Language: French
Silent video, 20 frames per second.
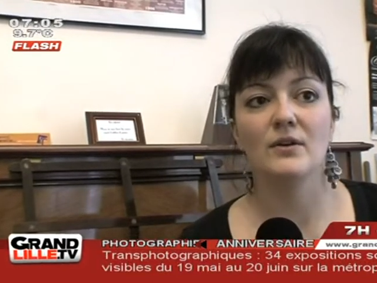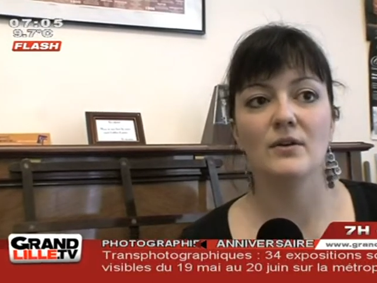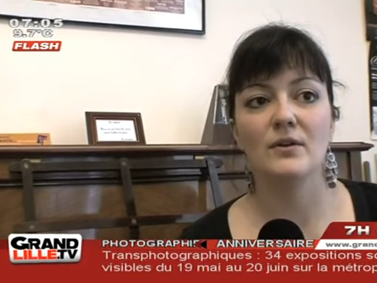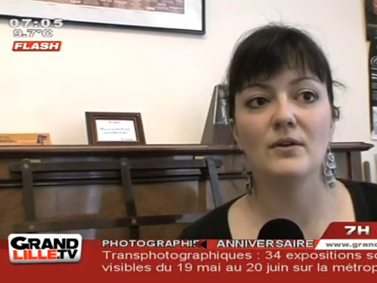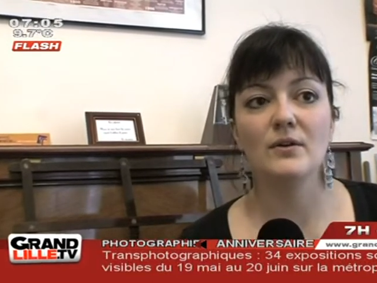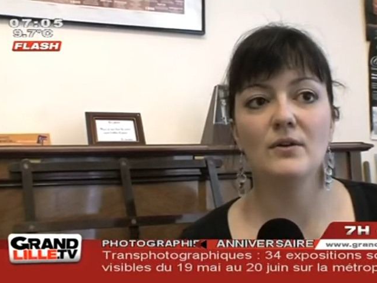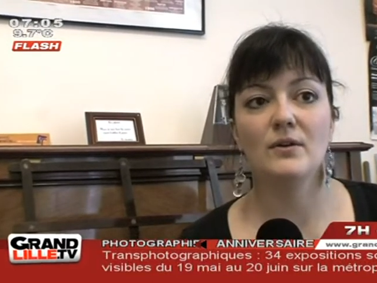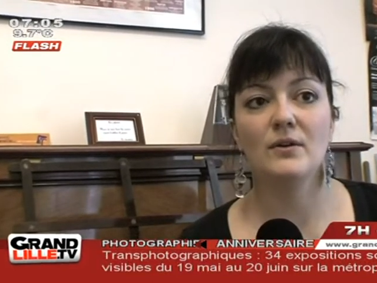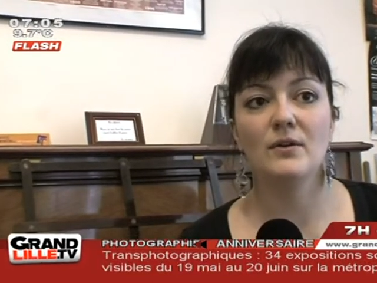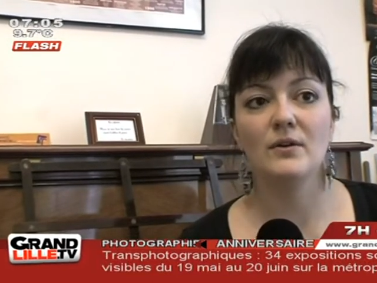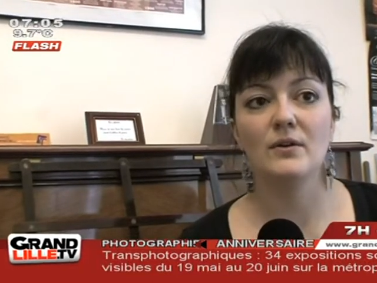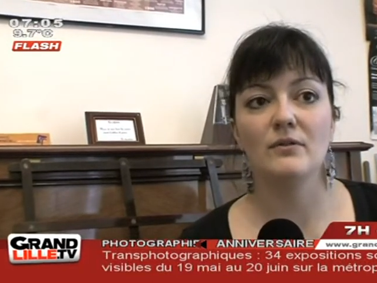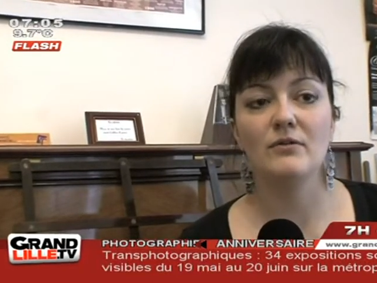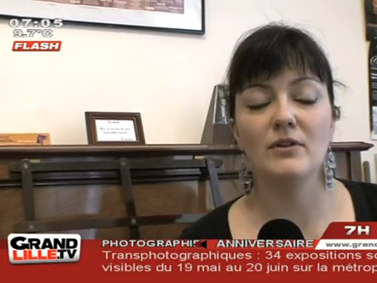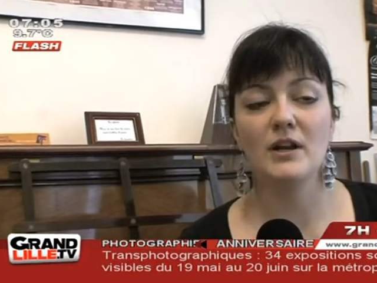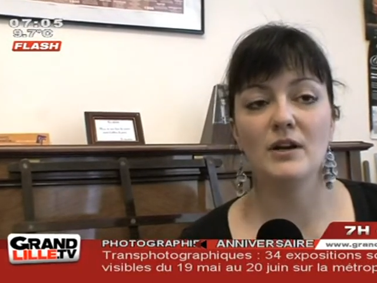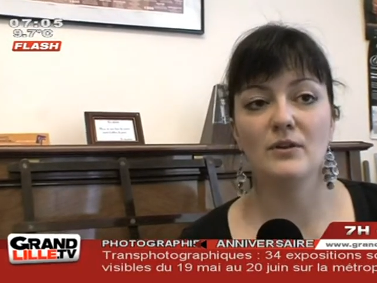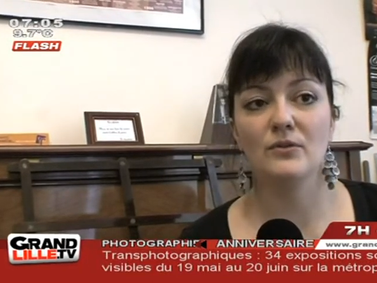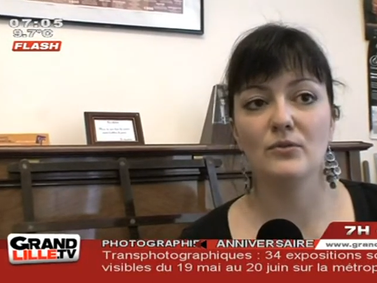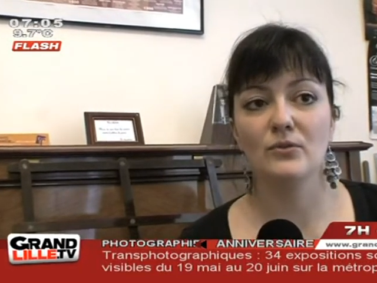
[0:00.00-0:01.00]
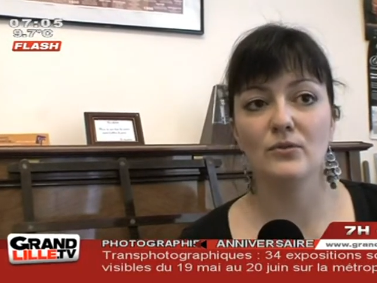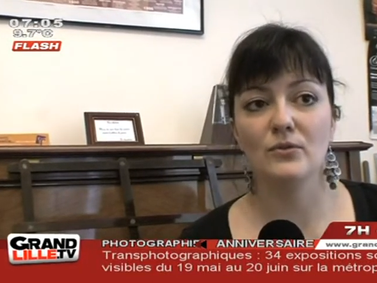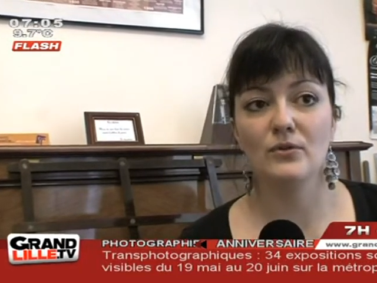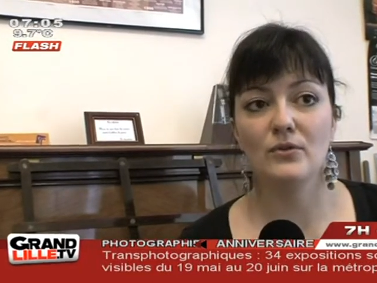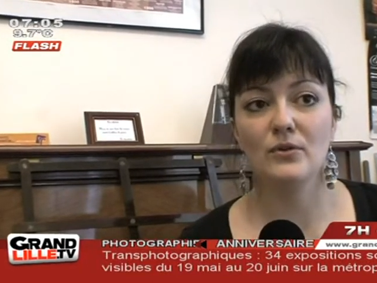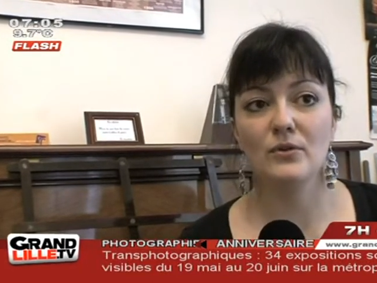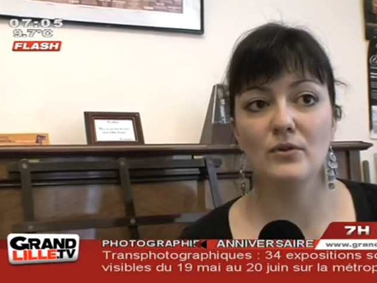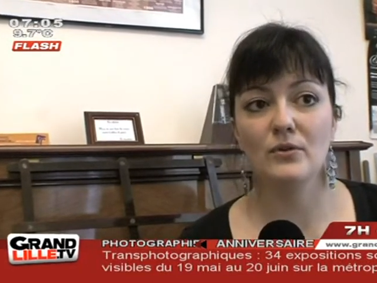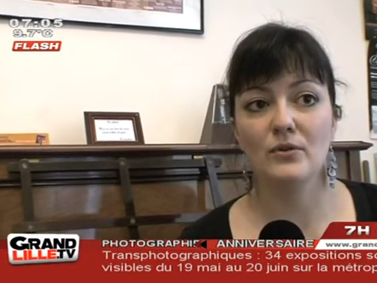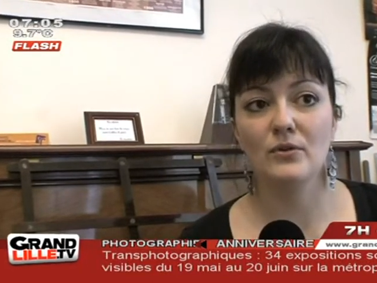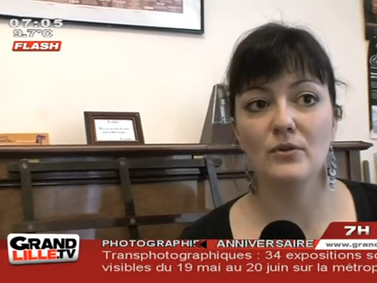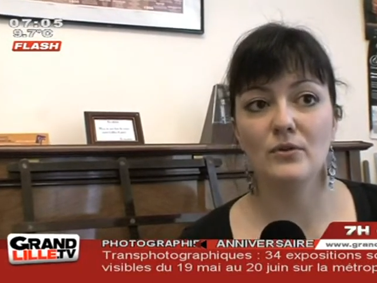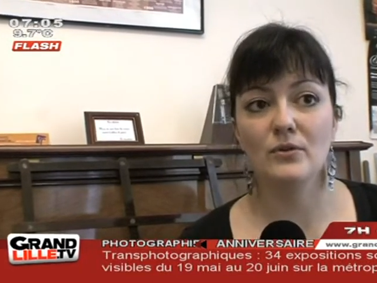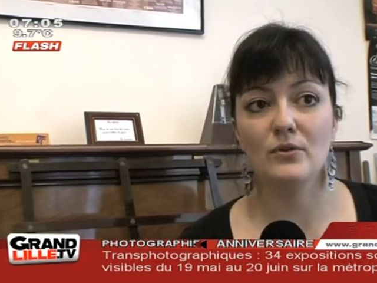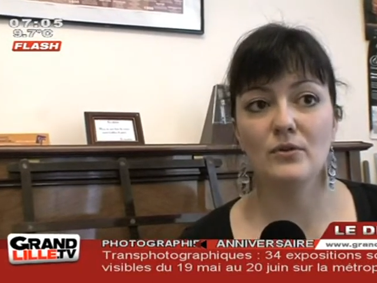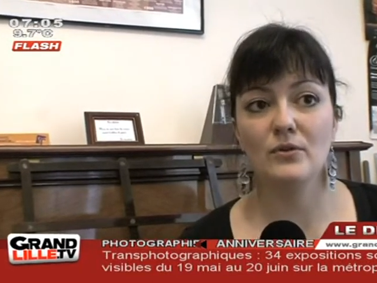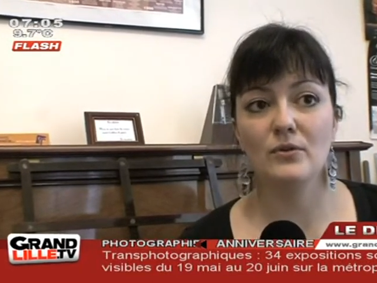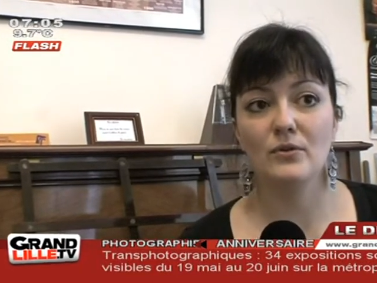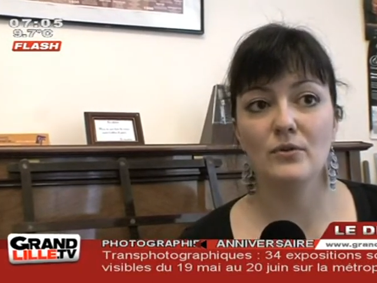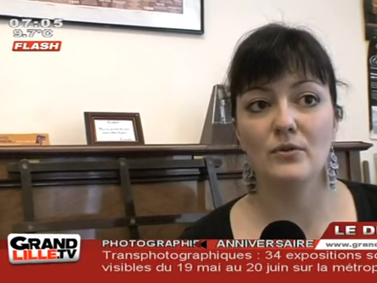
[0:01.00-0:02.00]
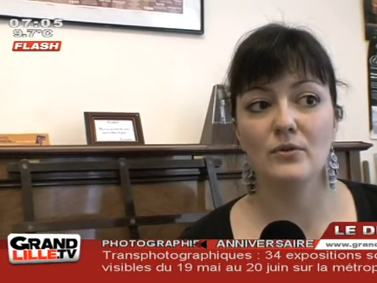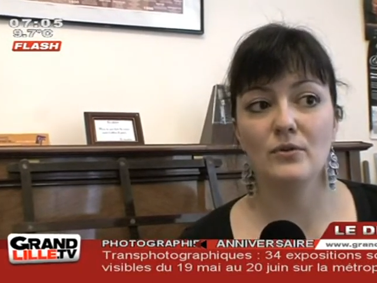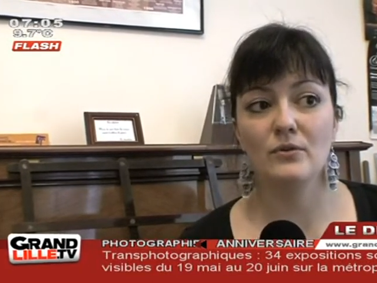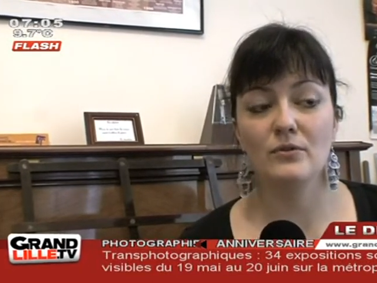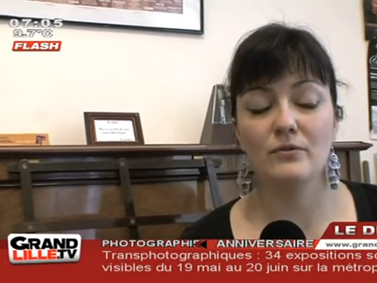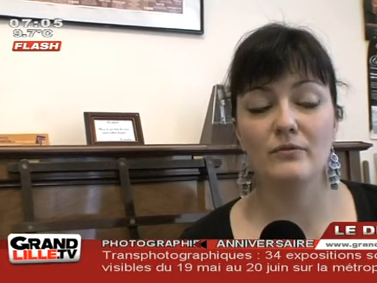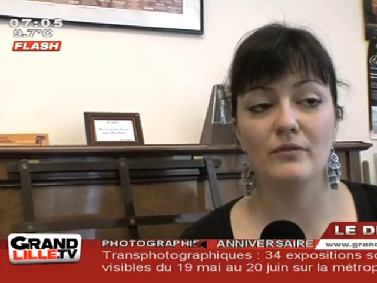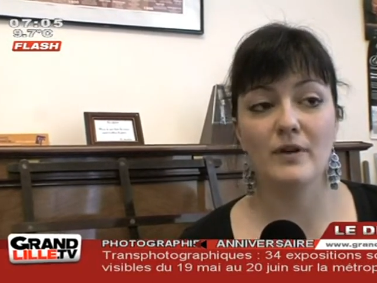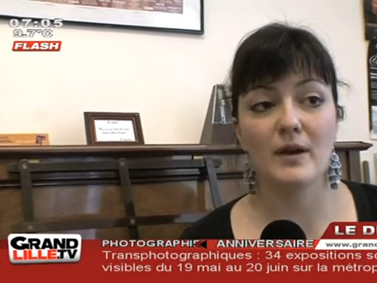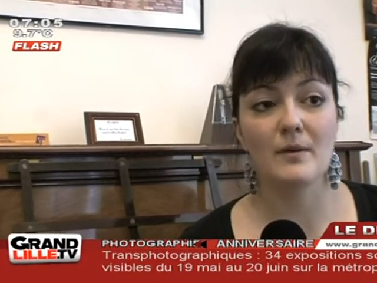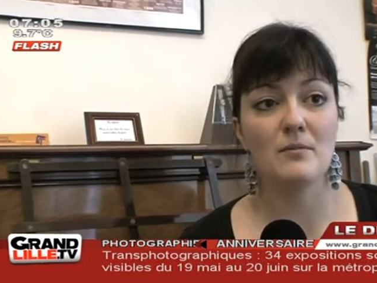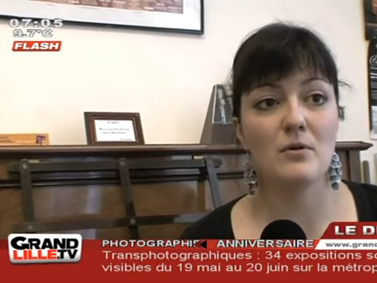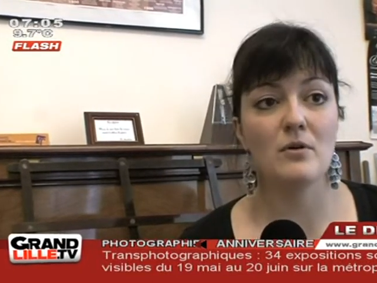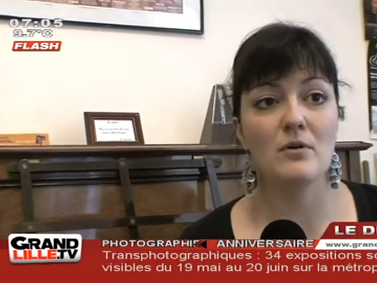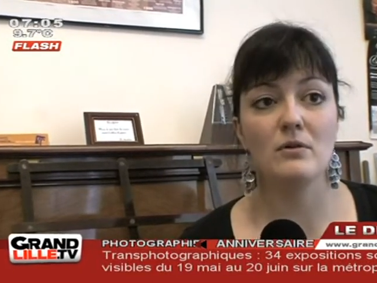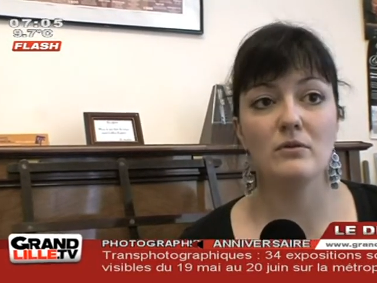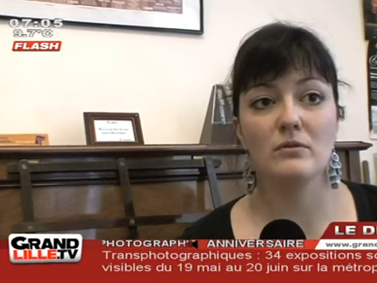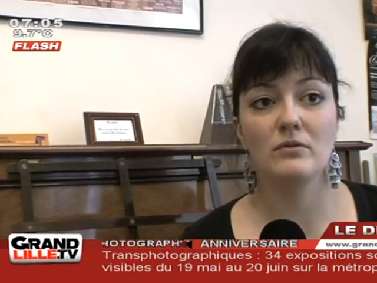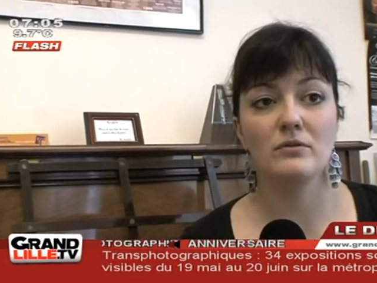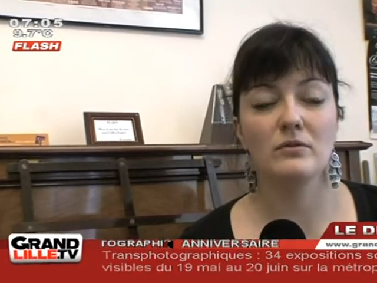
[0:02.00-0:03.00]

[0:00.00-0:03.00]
Euh, voilà, donc vraiment